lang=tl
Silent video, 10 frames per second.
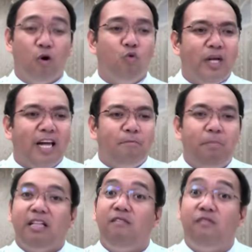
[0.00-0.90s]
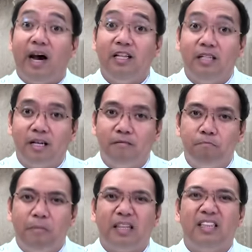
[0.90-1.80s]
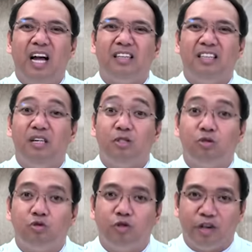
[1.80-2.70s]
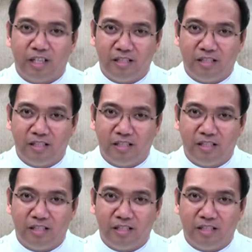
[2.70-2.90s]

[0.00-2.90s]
We can be divided but not destroyed.